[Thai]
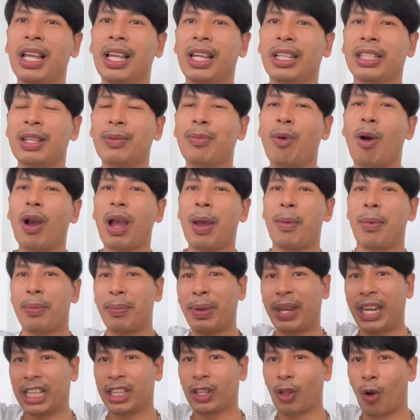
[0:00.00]
จะบอกไงมัน
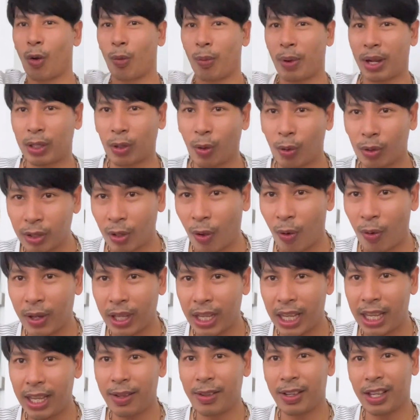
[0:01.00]
ไม่ได้ตกมาตรงๆ
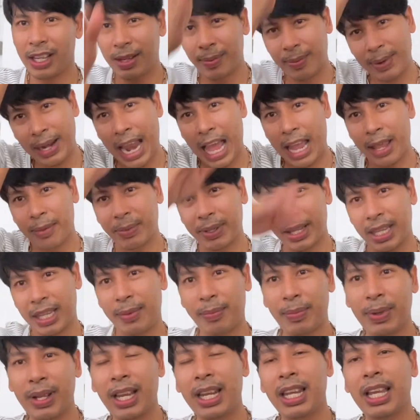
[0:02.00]
นี้คือมันไหลมาอย่างนี้
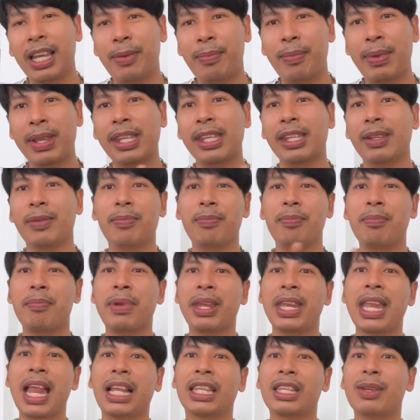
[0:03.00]
มันก็เลยไม่
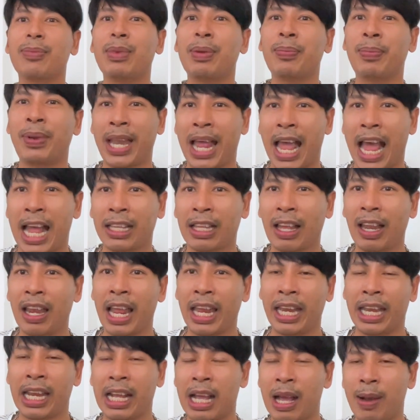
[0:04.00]
ไม่น่าจะมีปัญหาเท่าไห
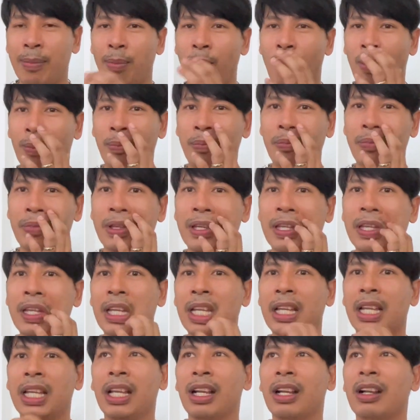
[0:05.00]
ร่นะครับผม
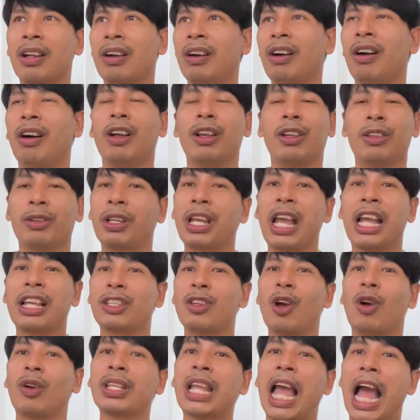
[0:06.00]
ก็แค่
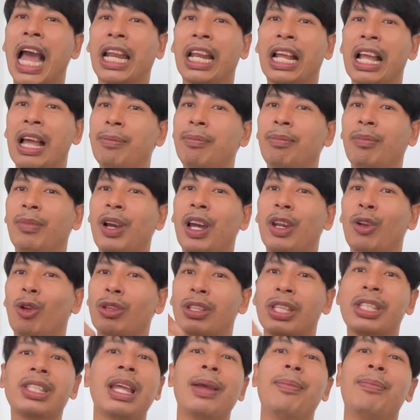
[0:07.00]
2ออย่างนะครับ กระโดด
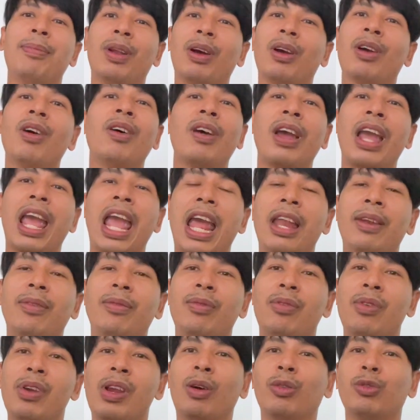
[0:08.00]
สเต็ปแล้วก็แฮน
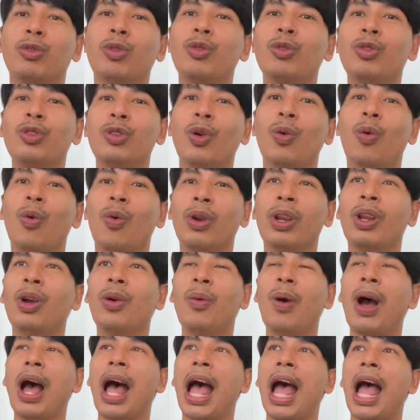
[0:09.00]
ด์เรลสูง ๆ หรือ
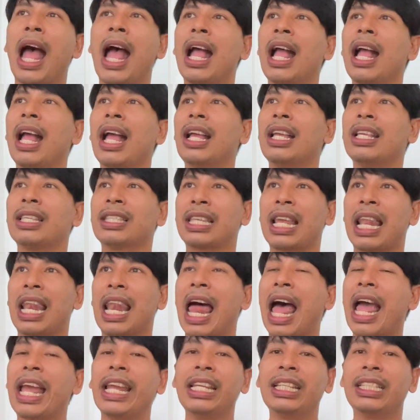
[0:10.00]
ว่าสไล
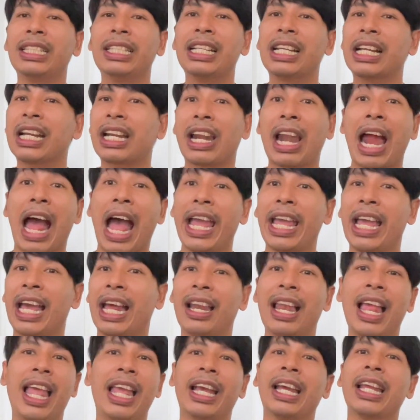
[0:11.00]
ด์หรือกลายอะ
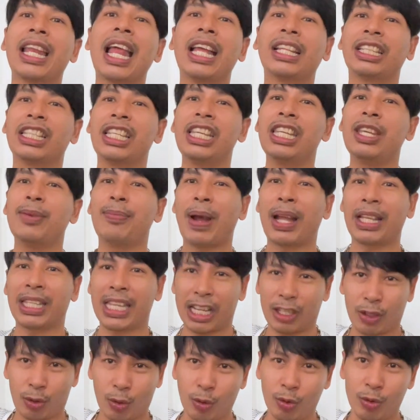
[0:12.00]
ไรก็ได้ที่มา
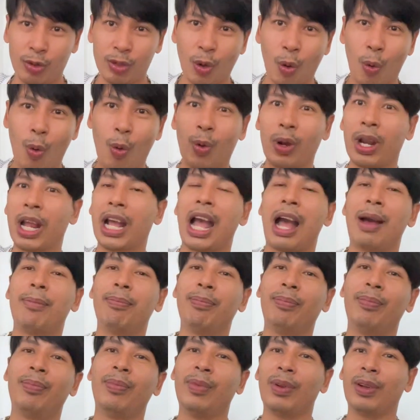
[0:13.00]
จากสูง ๆ นะครับ
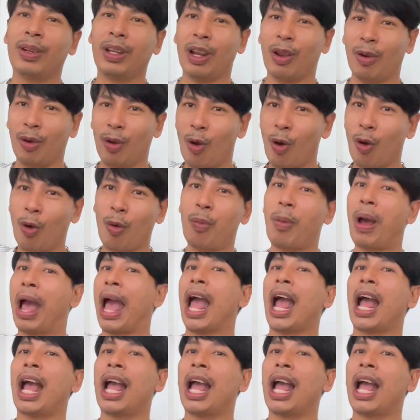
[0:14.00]
เราลงมา